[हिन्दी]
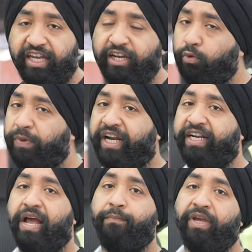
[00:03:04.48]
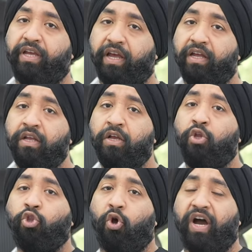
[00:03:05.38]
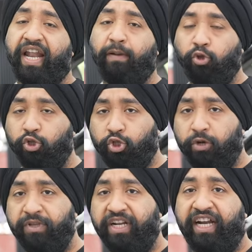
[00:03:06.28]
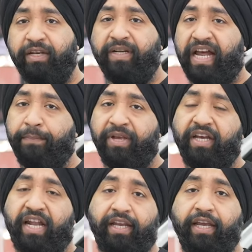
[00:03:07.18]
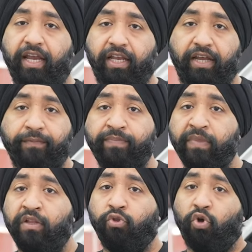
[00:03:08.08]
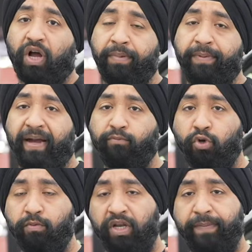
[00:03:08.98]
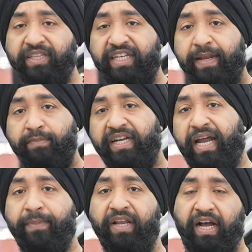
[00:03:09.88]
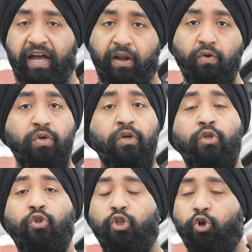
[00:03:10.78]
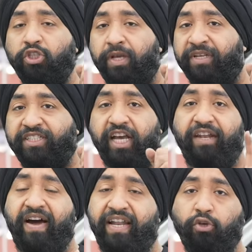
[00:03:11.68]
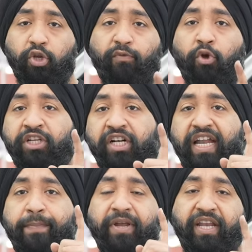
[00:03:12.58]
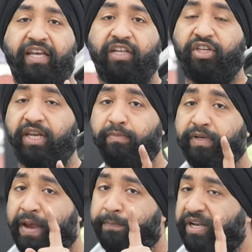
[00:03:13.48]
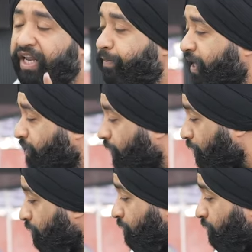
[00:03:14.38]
है ये डुप्लीकेट डैम्पिंग है तो अगर आप सोच रहे हो अपनी गाड़ी में डैम्पिंग कराने के लिए तो कभी भी आपको कोई बोले मैं थ्री एम की डैम्पिंग लगा रहा हूँ तो सोच समझ के करवाना क्योंकि वो ओरिजिनल डैम्पिंग नहीं है थ्री एम डैम्पिंग नहीं बनाता